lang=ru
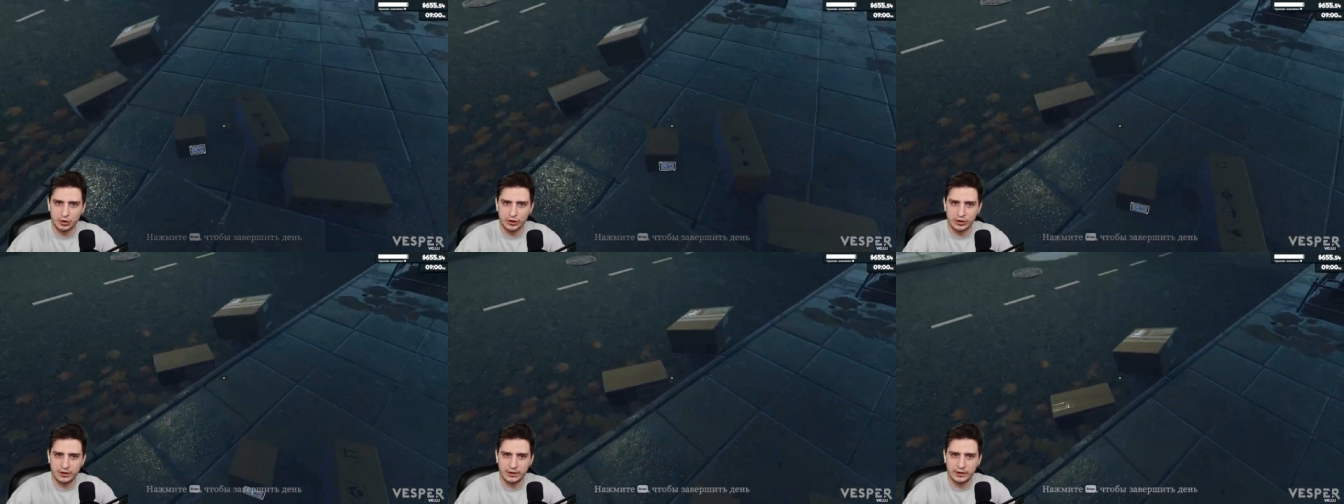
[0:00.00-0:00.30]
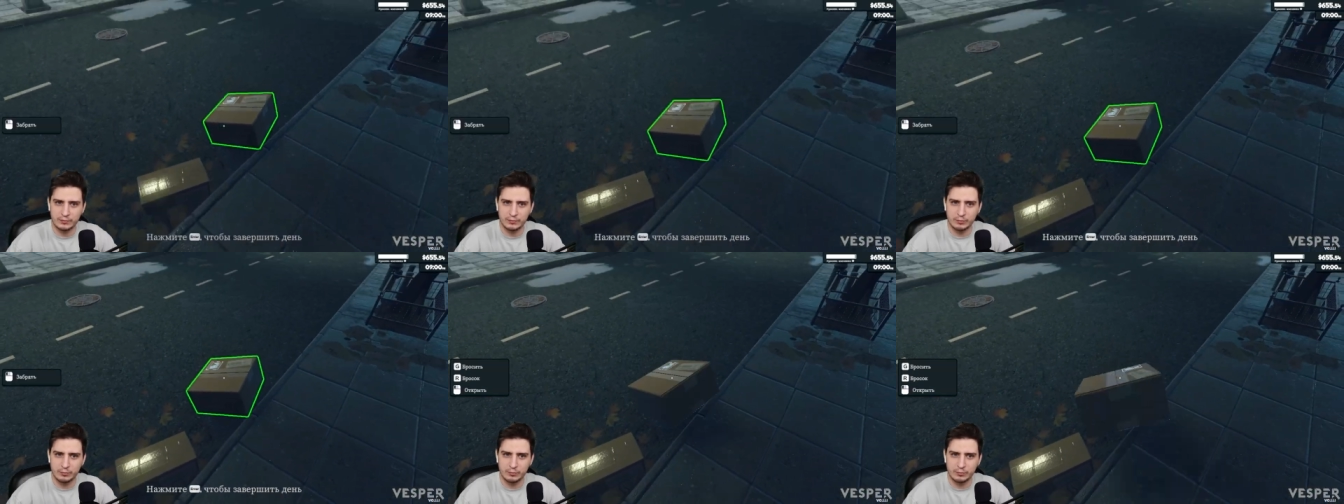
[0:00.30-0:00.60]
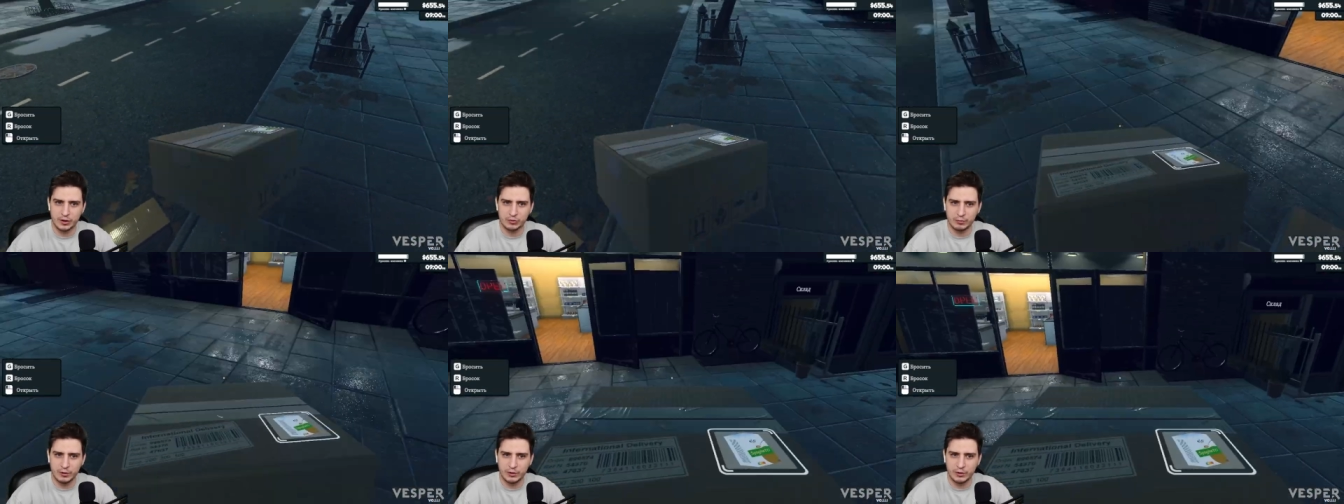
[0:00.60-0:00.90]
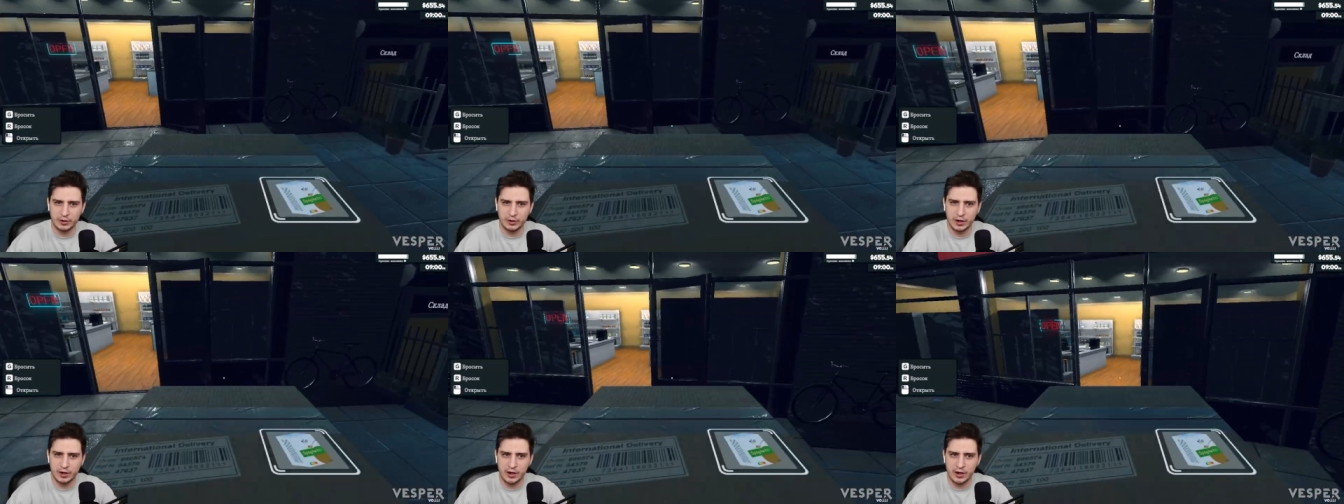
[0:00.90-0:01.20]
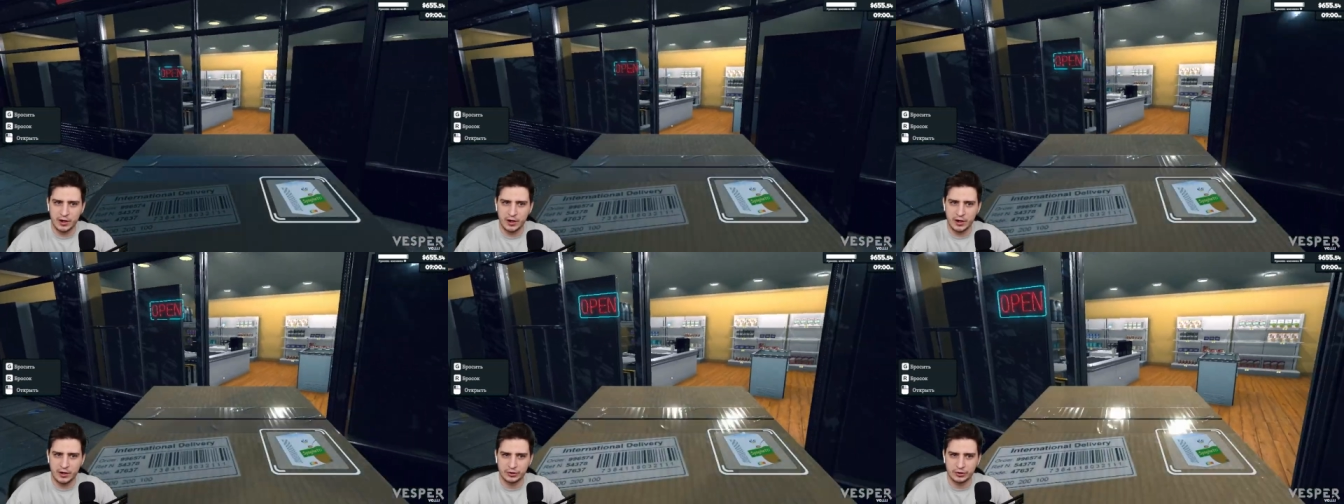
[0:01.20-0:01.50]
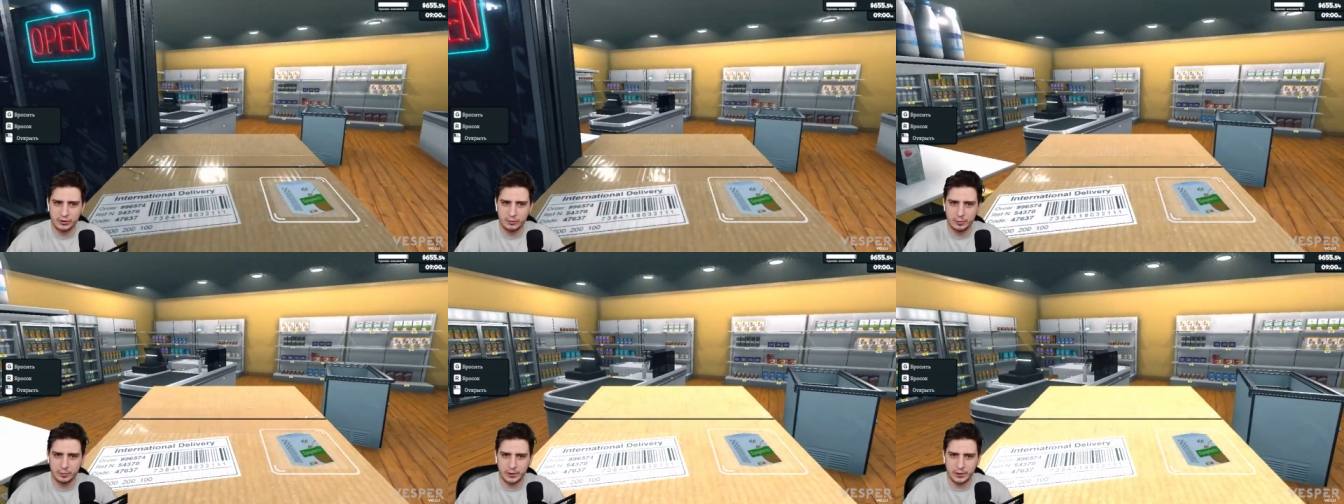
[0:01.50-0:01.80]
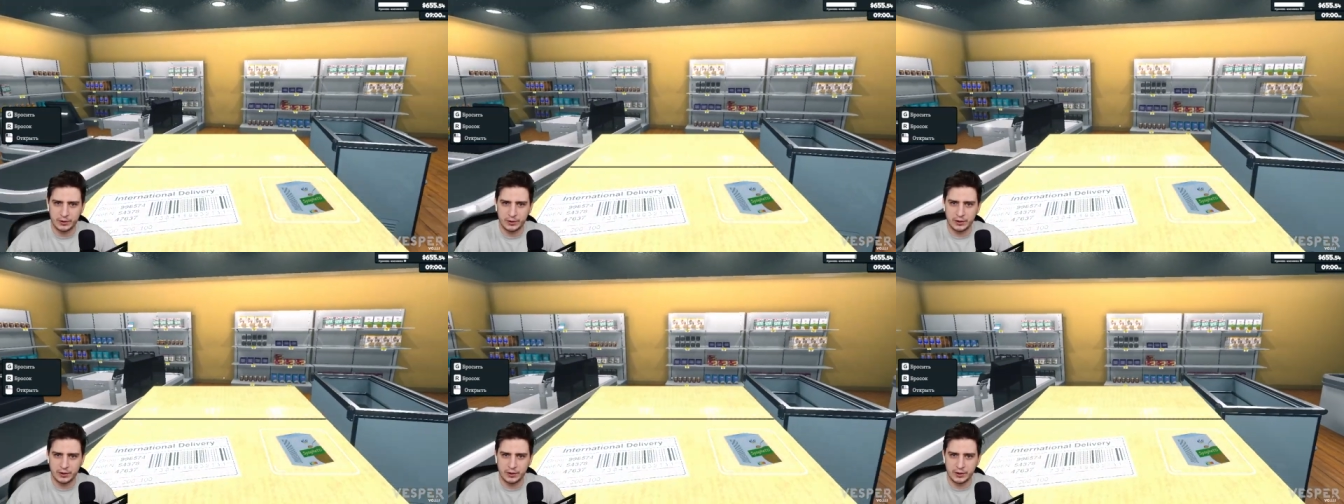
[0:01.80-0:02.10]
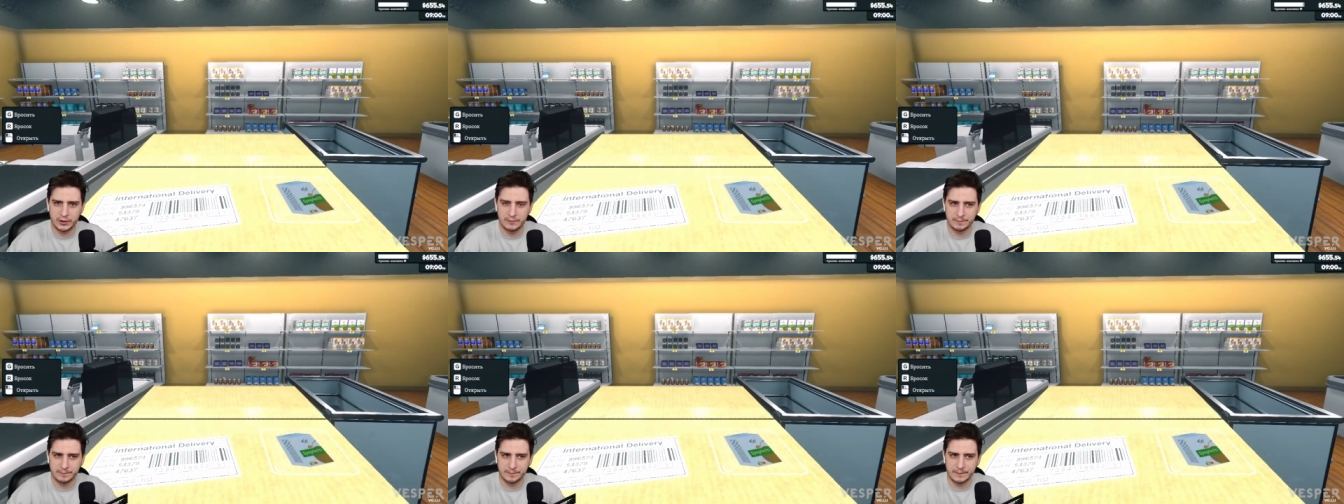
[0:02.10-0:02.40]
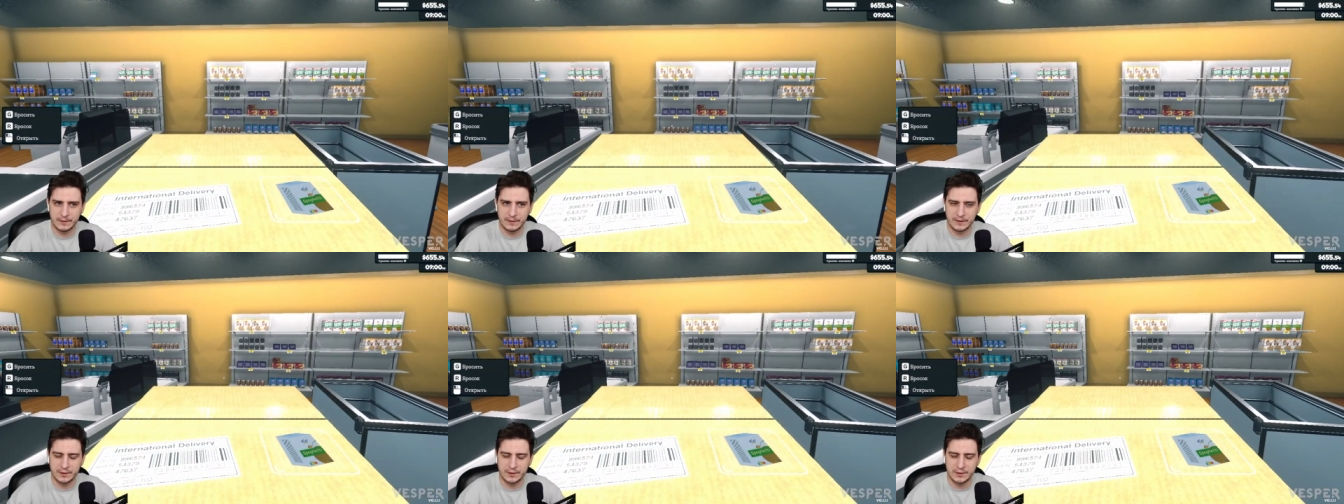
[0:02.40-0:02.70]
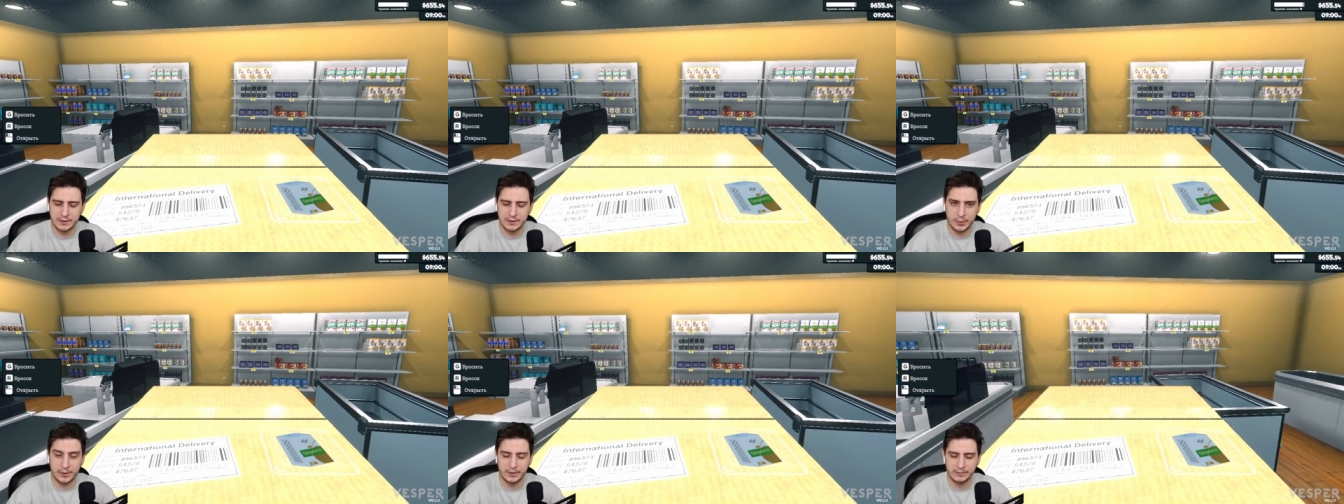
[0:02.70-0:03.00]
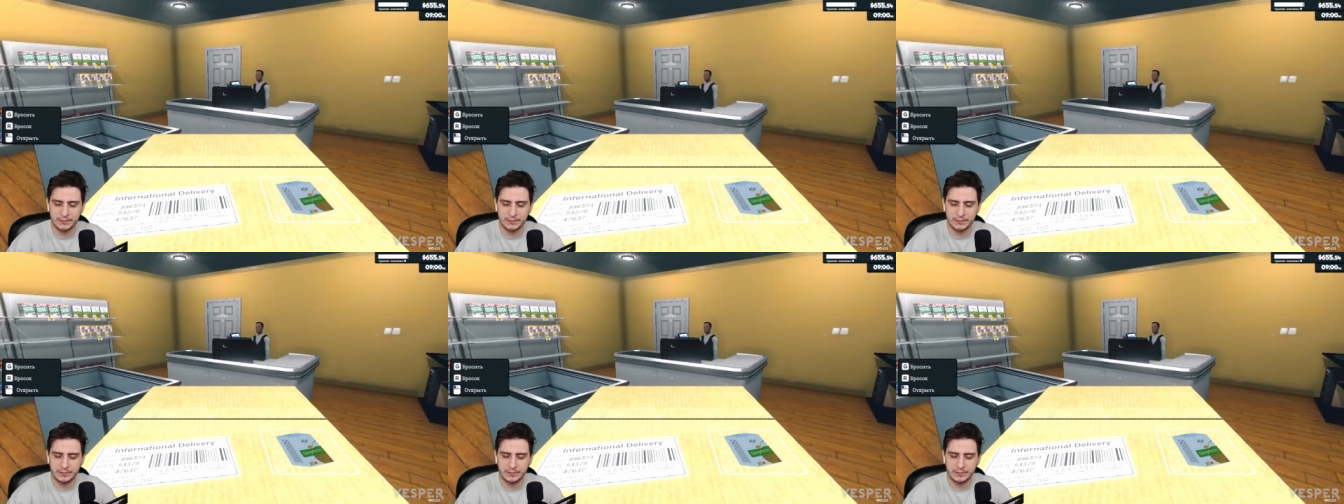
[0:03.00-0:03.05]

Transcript: и маршмеллхаюшки, прикинь. Типа,